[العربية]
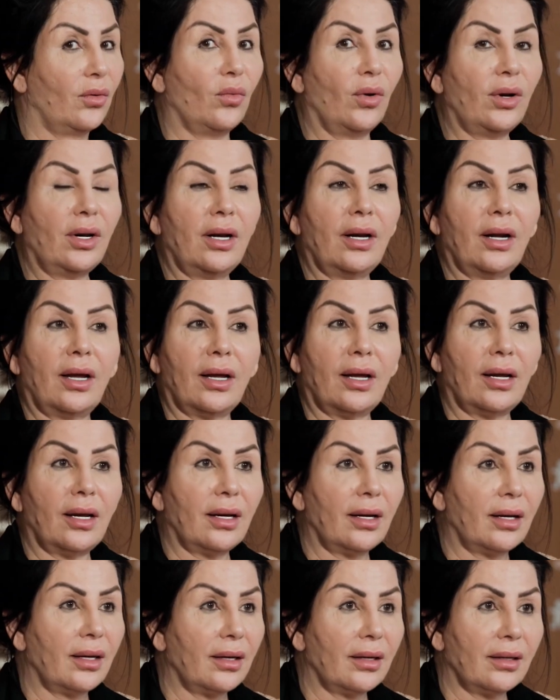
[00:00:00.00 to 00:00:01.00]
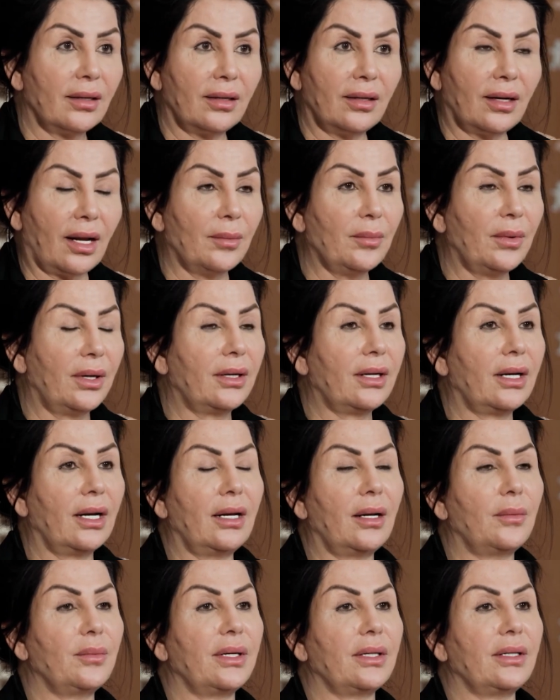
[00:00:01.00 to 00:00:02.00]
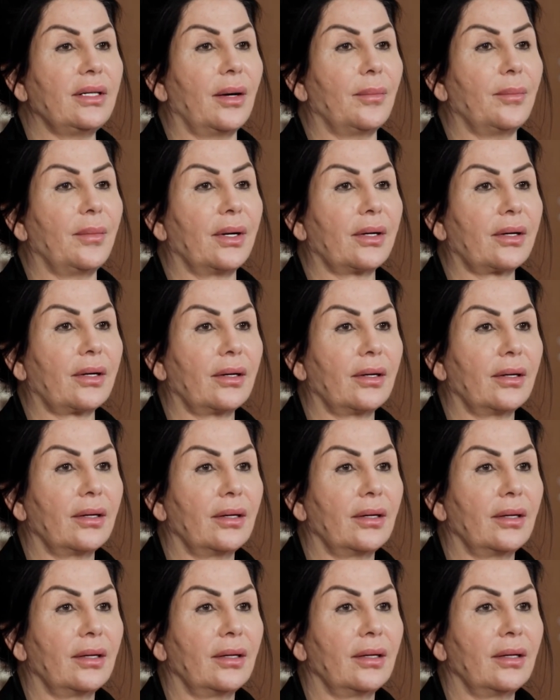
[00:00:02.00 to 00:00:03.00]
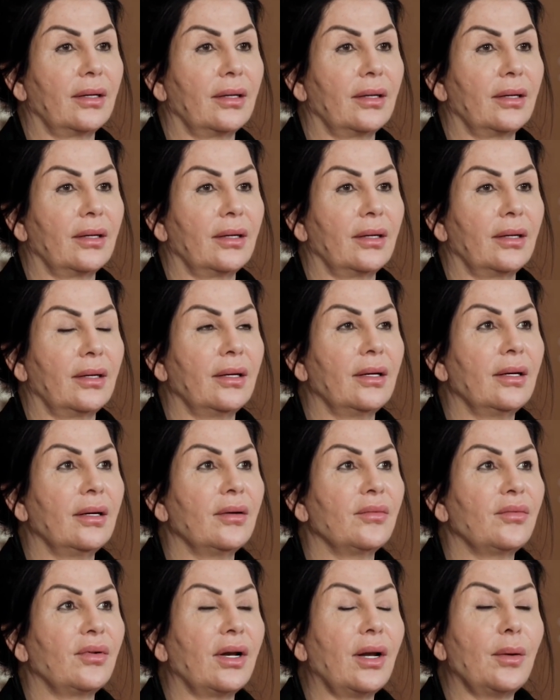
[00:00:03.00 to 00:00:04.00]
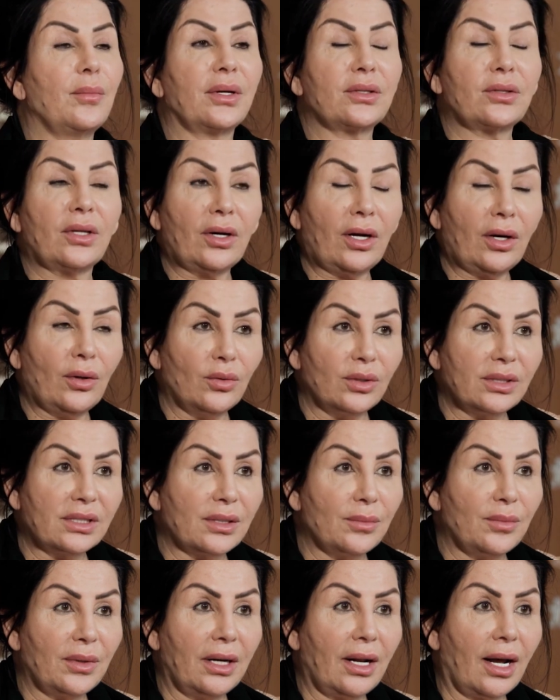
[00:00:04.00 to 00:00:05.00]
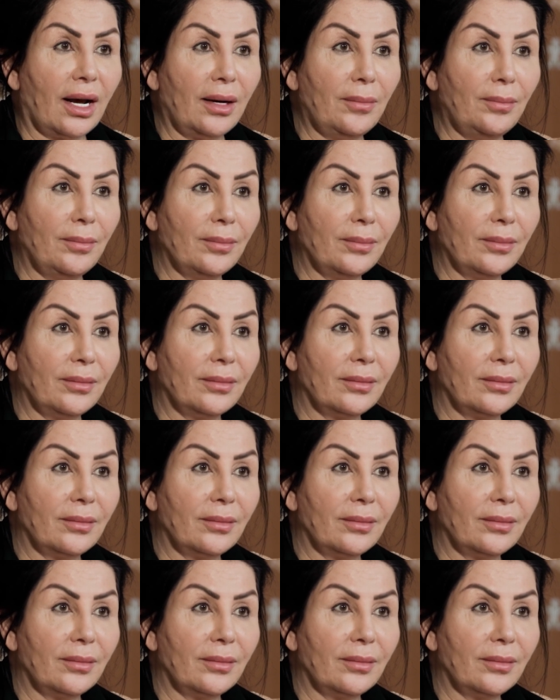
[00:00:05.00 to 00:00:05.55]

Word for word: ولا العمل كله بيتدمر فلما طرحوا اسم إلهام